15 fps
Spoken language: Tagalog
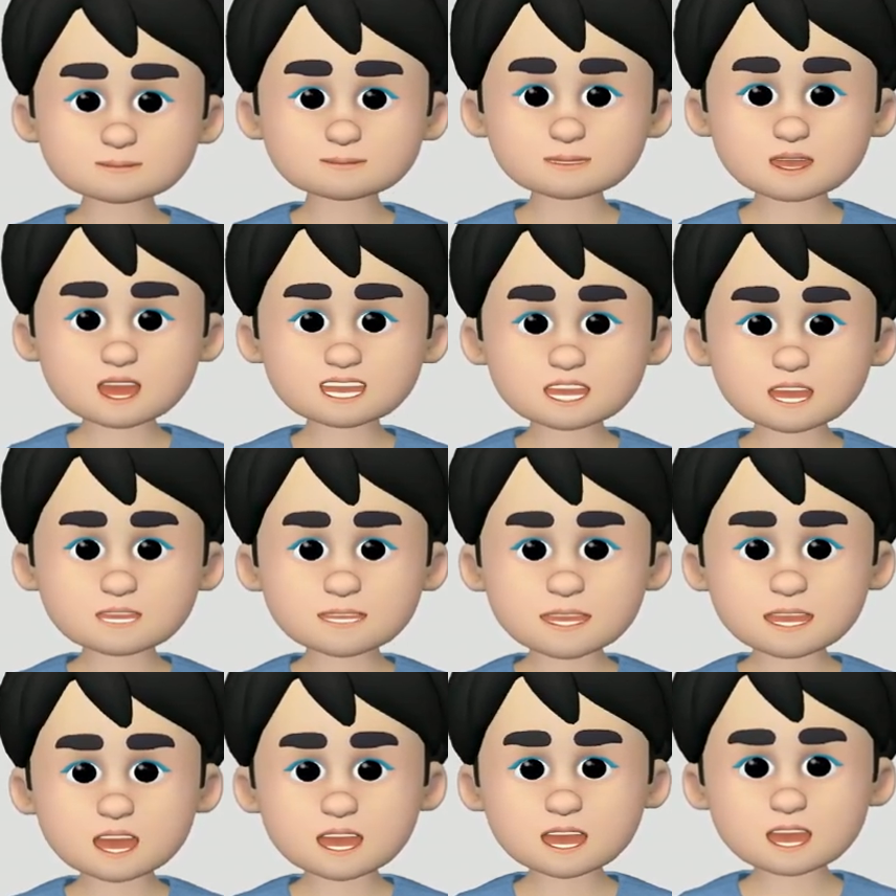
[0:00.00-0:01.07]
Ang sabi
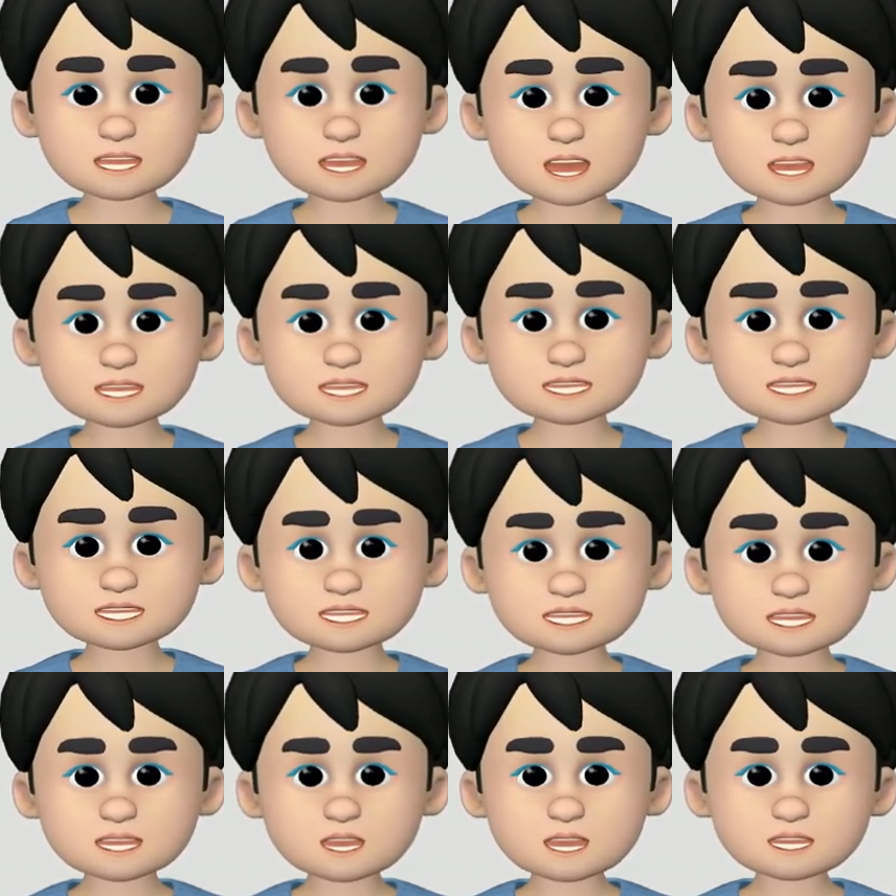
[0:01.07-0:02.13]
pa nila, I
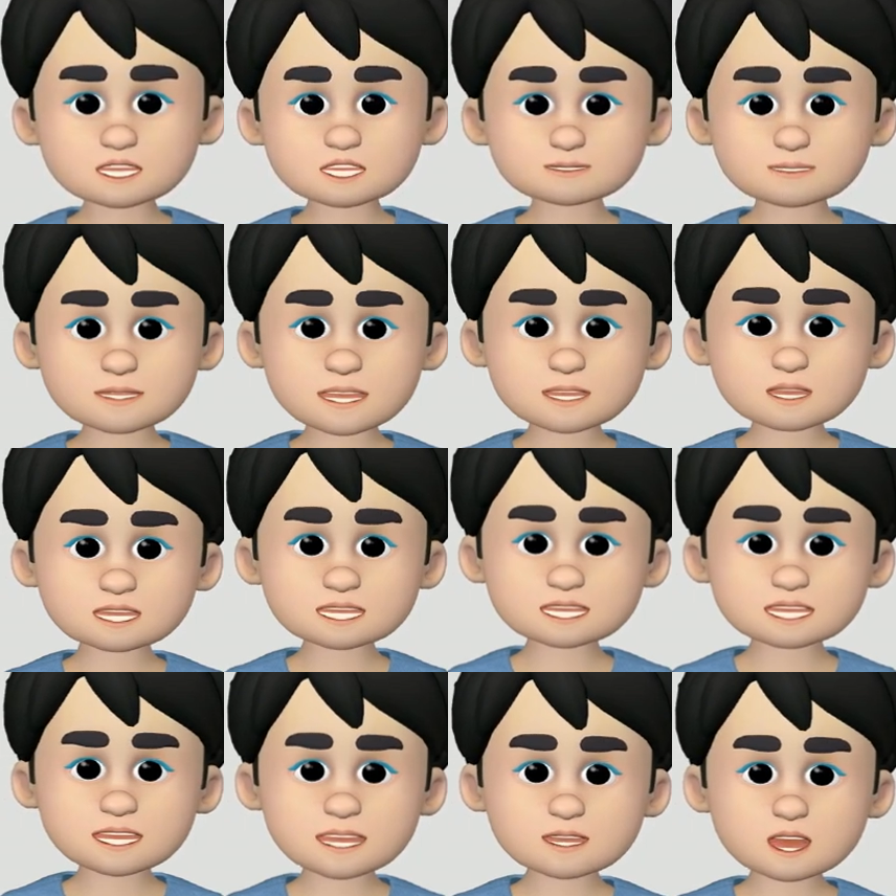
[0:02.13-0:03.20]
served three
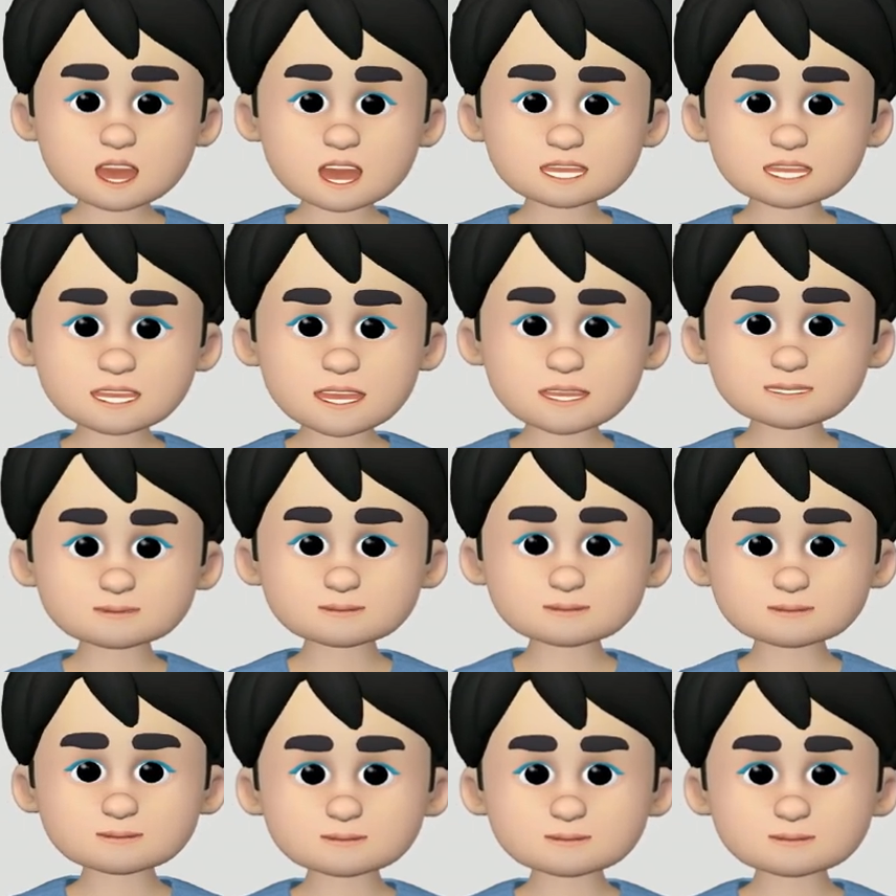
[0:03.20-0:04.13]
terms in Congress.